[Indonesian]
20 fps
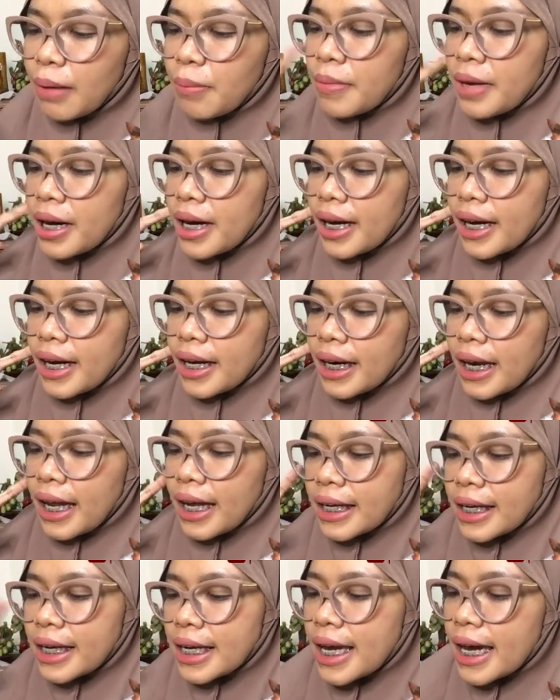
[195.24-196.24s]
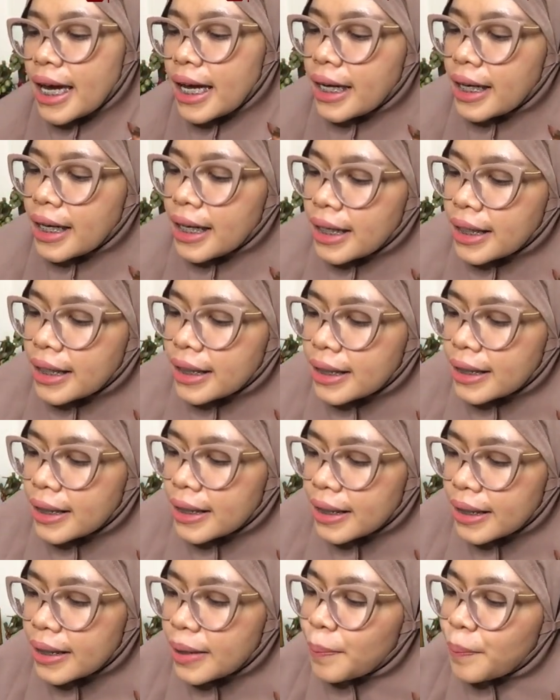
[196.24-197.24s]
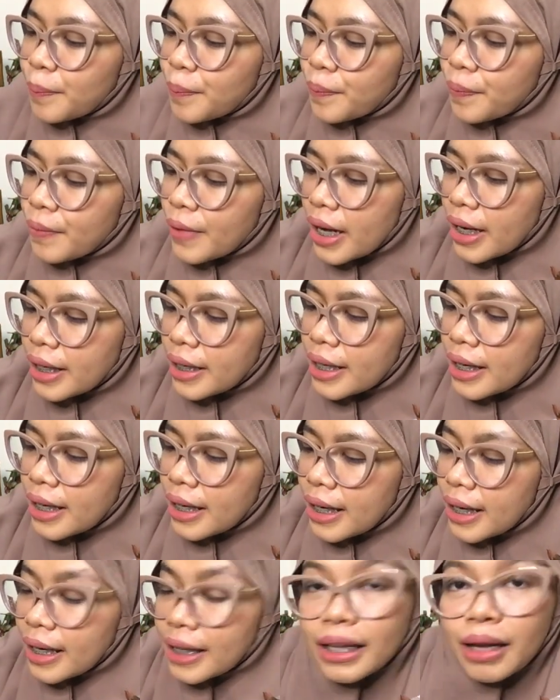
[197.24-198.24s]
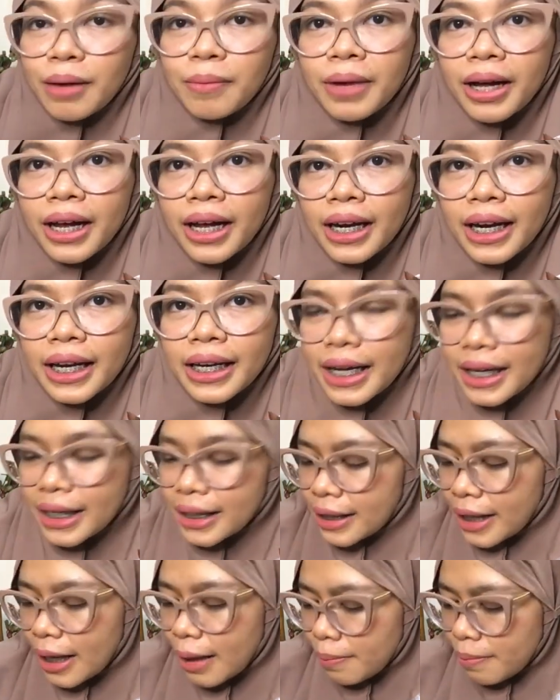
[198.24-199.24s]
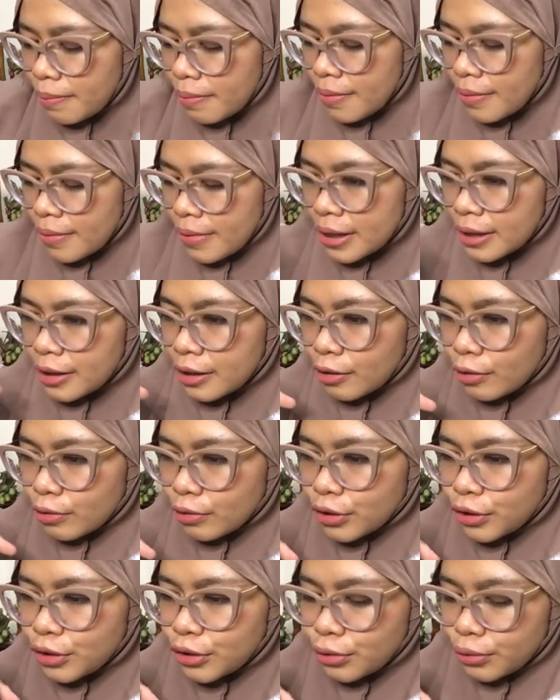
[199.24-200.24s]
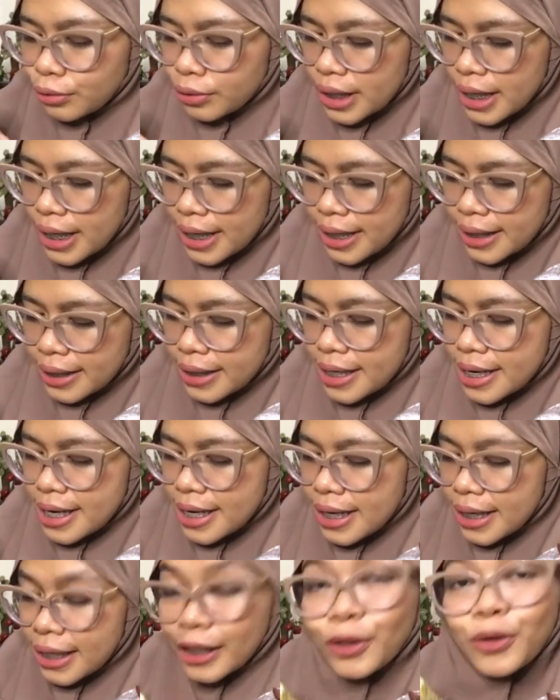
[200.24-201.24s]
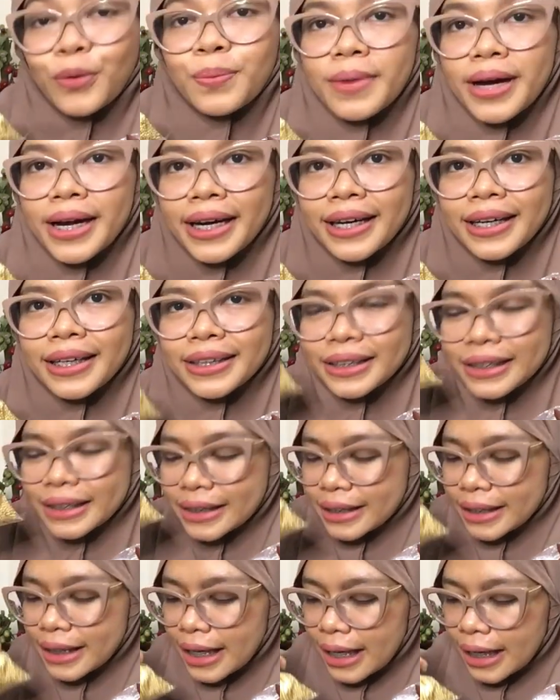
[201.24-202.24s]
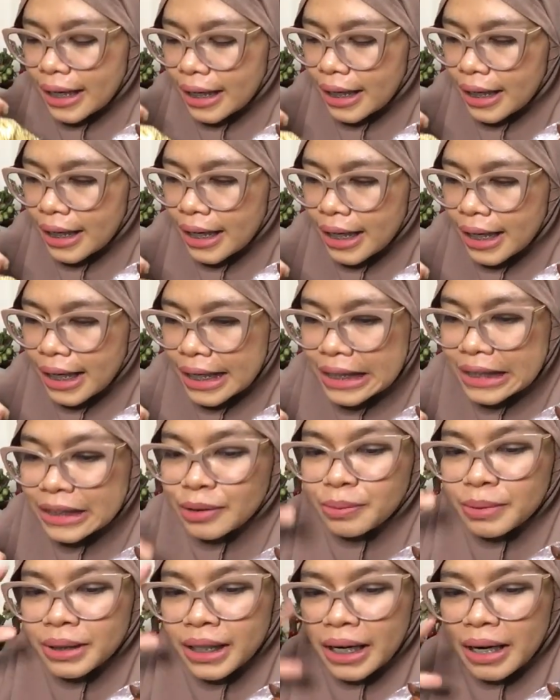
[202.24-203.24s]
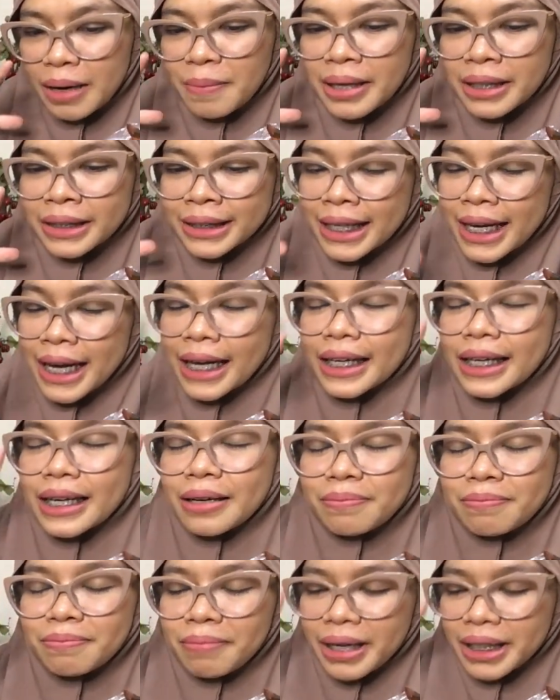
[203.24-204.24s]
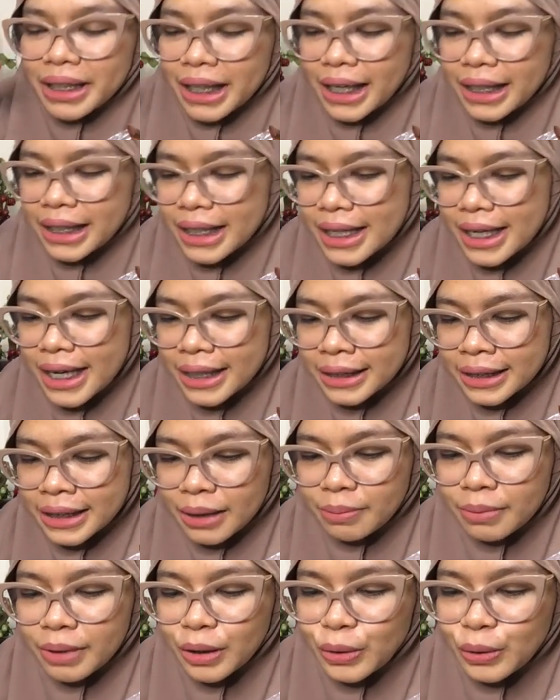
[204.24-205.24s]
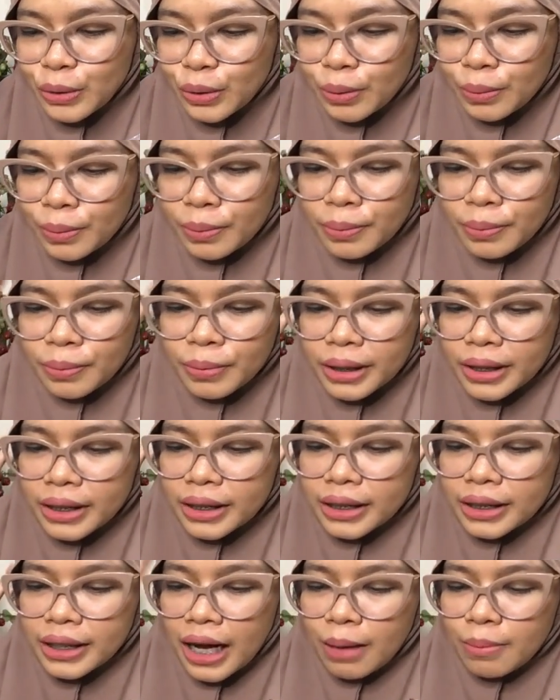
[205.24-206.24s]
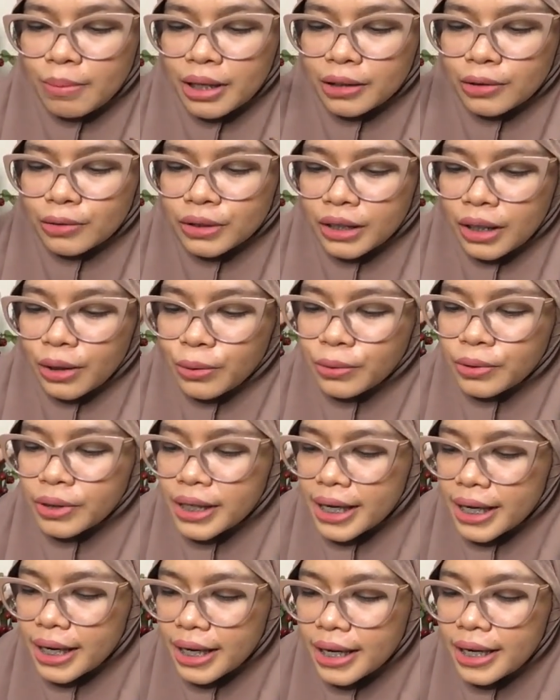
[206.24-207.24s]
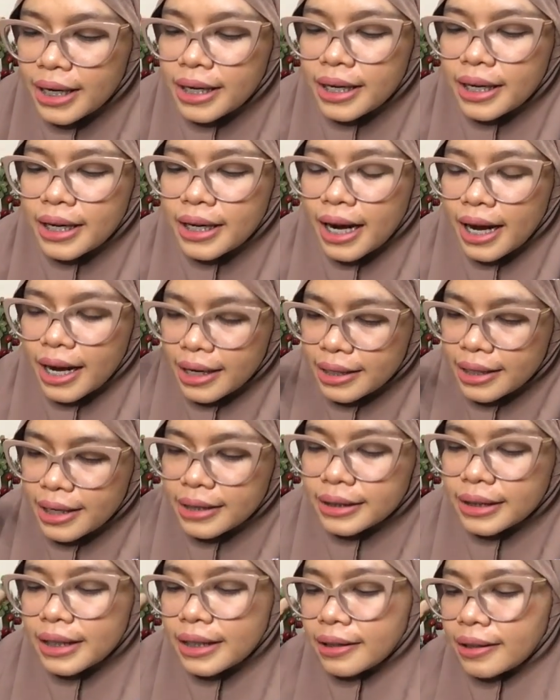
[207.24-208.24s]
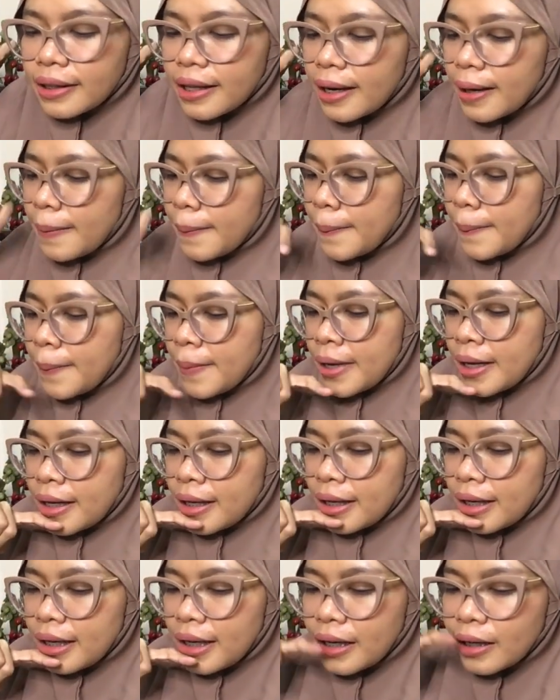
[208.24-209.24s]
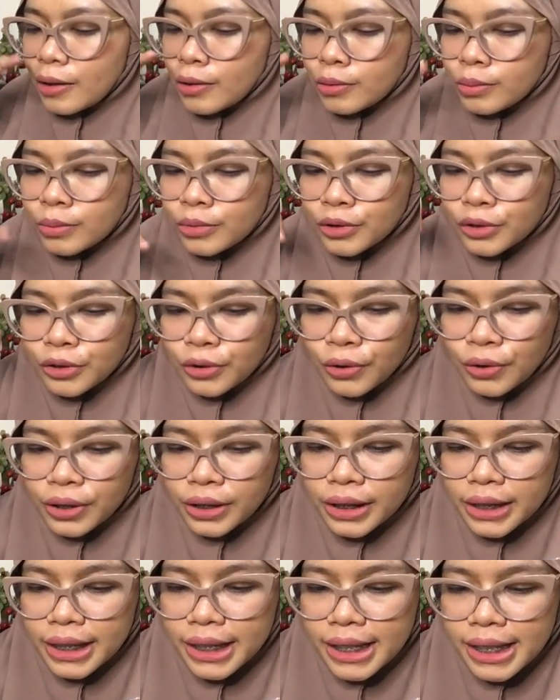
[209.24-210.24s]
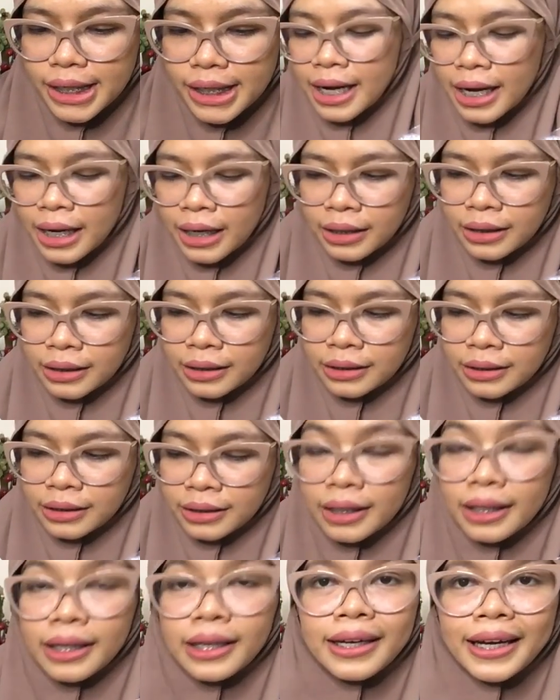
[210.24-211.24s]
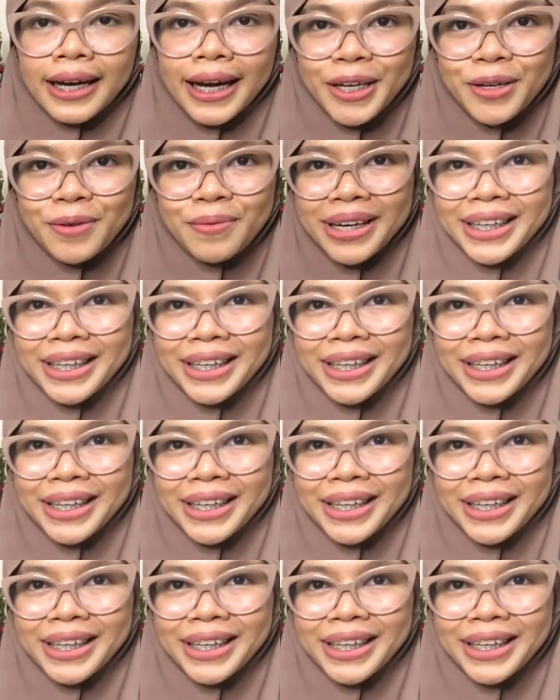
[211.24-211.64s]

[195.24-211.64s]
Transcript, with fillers: tambahan lagi ya uh, Ada tambahan ada hitam, terus juga ada ketumbar Nah, ini sebenarnya masih ada empat lagi guys yang belum uh, eh, Habatus Sauda, ada hitam, lalu musoyi, dan kayu